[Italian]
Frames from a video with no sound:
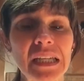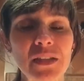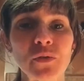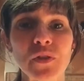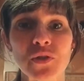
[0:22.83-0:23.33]

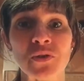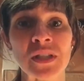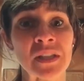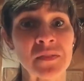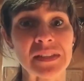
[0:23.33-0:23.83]
dove sono
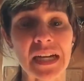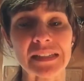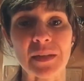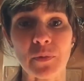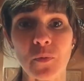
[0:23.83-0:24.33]
stata
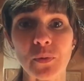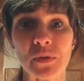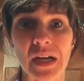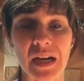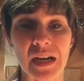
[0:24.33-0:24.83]
invitata proprio
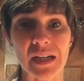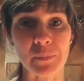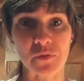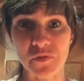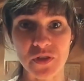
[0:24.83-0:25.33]
dalla
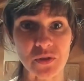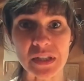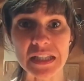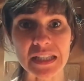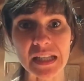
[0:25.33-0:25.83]

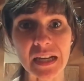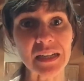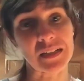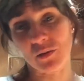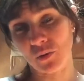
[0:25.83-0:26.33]
professionista,
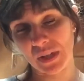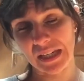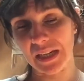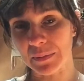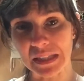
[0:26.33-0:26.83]

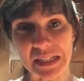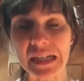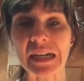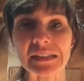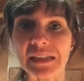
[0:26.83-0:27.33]
nonché
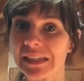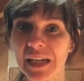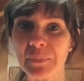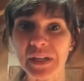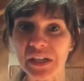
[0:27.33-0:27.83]
amica
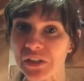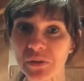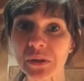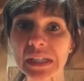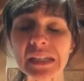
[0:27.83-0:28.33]
Daniela
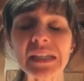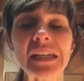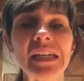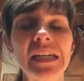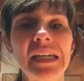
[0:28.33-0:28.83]
Pennacchioni
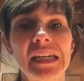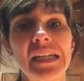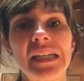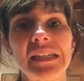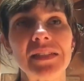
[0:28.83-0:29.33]

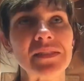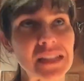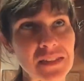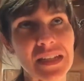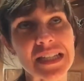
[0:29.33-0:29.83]
eh, di,
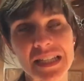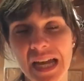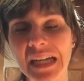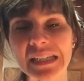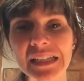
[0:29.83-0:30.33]
da diversi
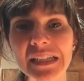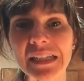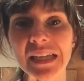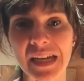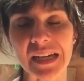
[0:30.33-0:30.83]

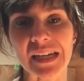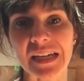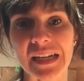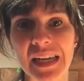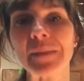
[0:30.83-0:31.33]
anni
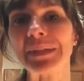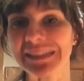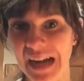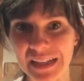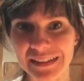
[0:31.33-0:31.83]
eh, lei mi
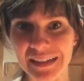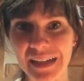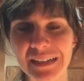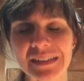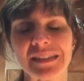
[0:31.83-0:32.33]

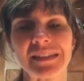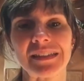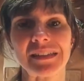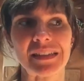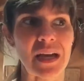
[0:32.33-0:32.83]
tratta,
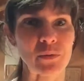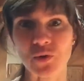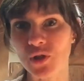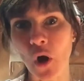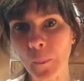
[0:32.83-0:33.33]
eh, è
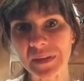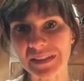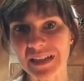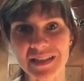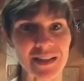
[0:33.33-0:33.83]

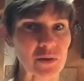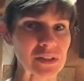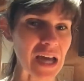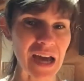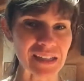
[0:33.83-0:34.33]
un'osteopata
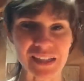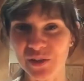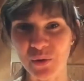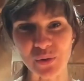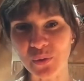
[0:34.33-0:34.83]
straordinaria che
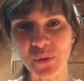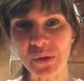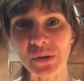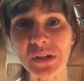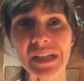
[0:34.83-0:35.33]
io
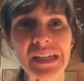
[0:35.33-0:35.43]
adoro,